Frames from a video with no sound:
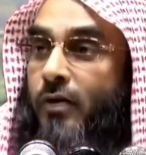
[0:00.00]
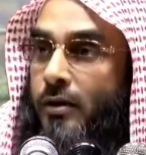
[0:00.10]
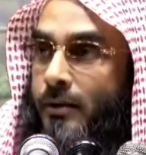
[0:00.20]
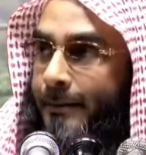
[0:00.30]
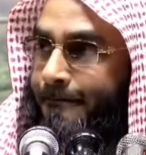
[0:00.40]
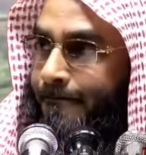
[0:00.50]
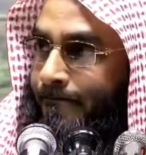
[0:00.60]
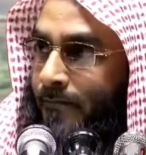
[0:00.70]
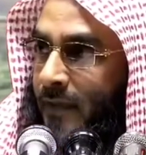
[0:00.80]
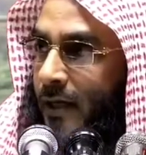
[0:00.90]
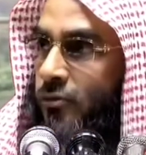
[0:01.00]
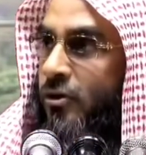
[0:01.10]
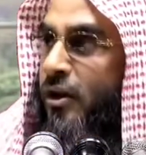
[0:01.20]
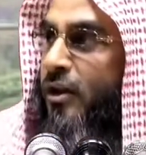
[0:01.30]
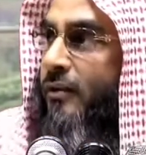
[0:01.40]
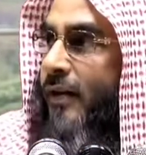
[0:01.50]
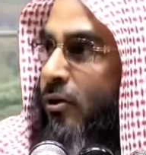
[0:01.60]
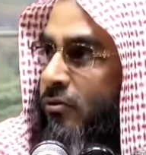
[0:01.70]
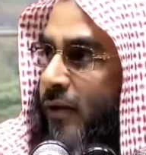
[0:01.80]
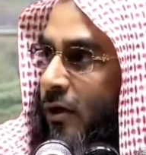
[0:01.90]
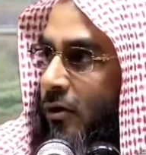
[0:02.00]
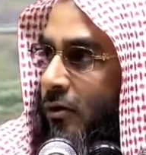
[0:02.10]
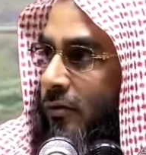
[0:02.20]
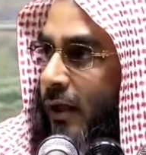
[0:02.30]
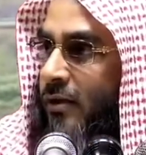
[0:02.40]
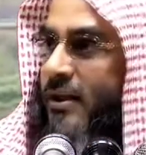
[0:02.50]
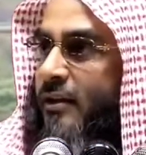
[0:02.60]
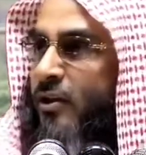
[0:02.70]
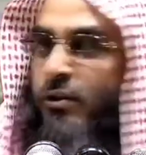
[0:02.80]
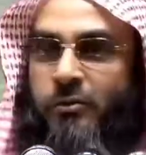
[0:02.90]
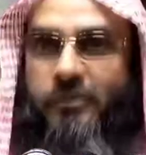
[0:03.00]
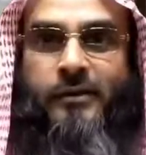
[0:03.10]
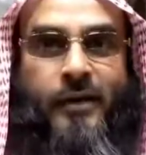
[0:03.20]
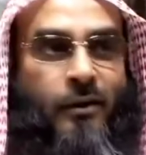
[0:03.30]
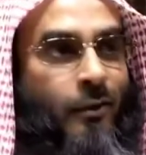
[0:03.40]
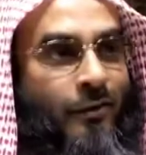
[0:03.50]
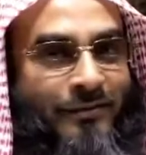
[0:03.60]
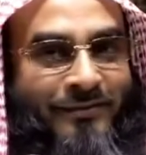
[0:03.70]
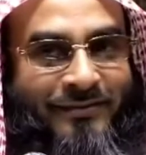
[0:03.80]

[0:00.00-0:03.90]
কি করে আছে আর যদি নির্ধারণ থাকলো তাহলে স্বাধীনতা কোথায় থাকলো